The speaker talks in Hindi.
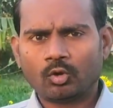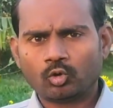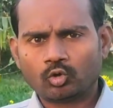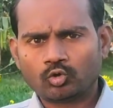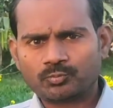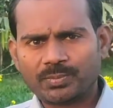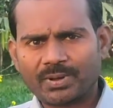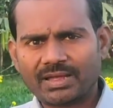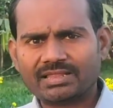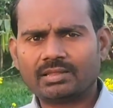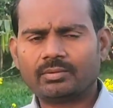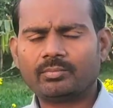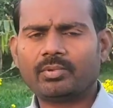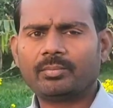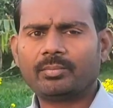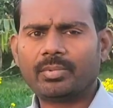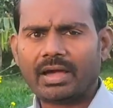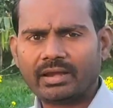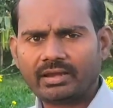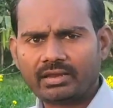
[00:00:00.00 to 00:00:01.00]
उत्पादन
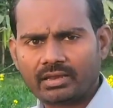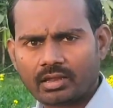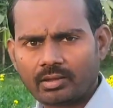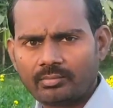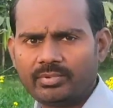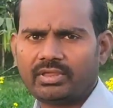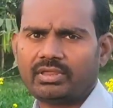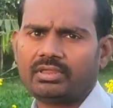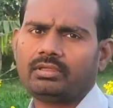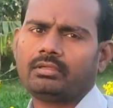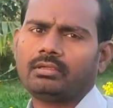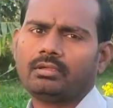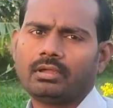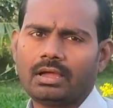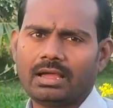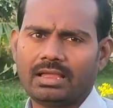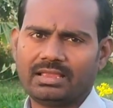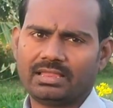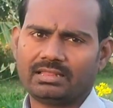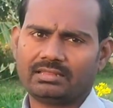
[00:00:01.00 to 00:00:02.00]
में भारी कमी
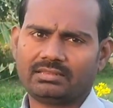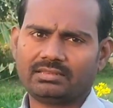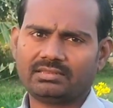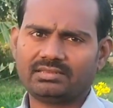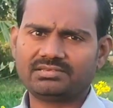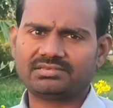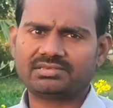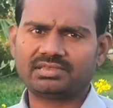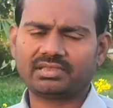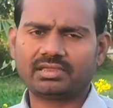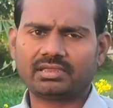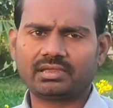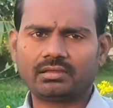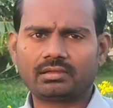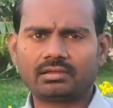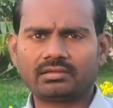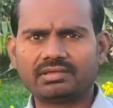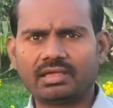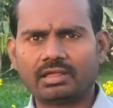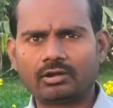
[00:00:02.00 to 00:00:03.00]
आ जाती है जिससे कि
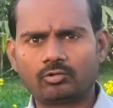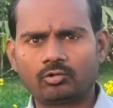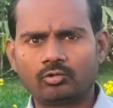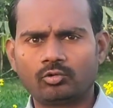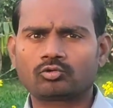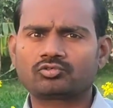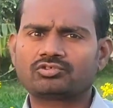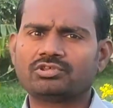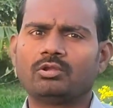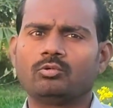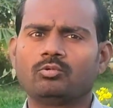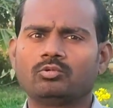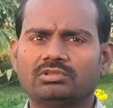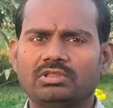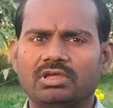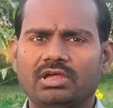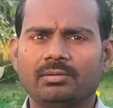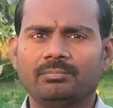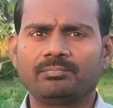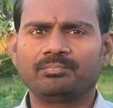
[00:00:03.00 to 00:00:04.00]
किसान को नुकसान
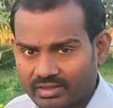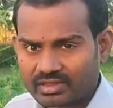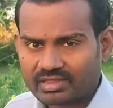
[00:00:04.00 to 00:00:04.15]
होता है